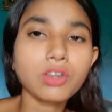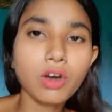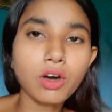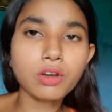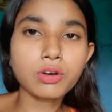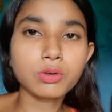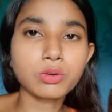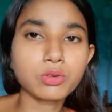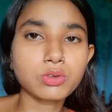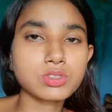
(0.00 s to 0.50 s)

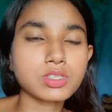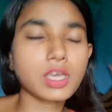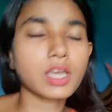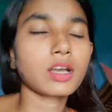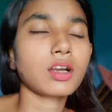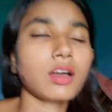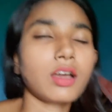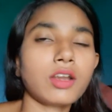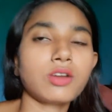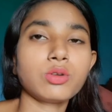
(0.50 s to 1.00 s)
क्योर हो
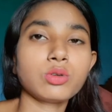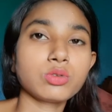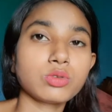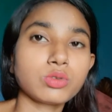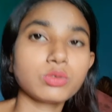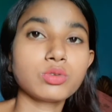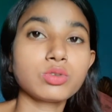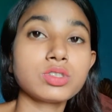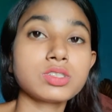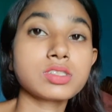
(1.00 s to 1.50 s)
जाएगा आई डोंट
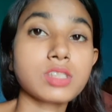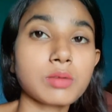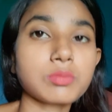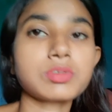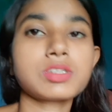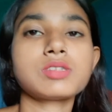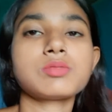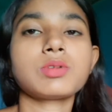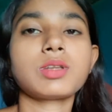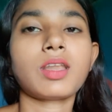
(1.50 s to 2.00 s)
नो कुछ
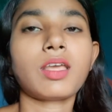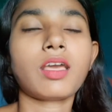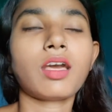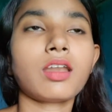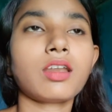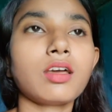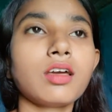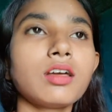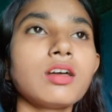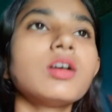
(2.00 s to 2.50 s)
समझ में नहीं
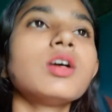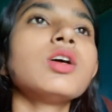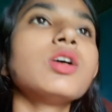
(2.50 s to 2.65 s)
आ रहा है